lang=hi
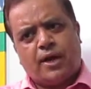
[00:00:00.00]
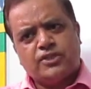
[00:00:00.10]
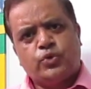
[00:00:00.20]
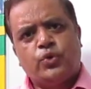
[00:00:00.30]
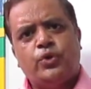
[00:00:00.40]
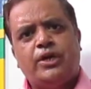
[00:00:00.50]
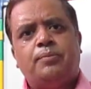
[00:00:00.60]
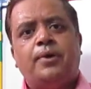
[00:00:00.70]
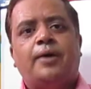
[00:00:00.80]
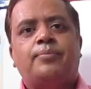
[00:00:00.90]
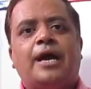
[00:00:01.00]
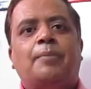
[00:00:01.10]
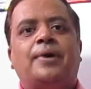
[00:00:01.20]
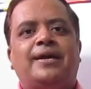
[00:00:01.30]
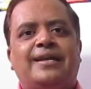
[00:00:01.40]
पांचों यूनिट में आप क्या
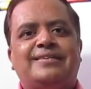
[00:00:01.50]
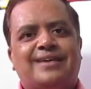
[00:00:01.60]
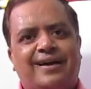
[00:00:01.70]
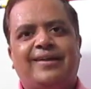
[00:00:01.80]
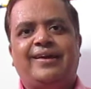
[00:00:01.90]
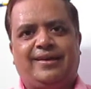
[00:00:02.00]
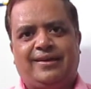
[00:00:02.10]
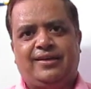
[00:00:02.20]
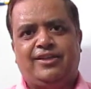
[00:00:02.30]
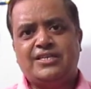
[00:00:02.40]
पढ़ने जा रहे हैं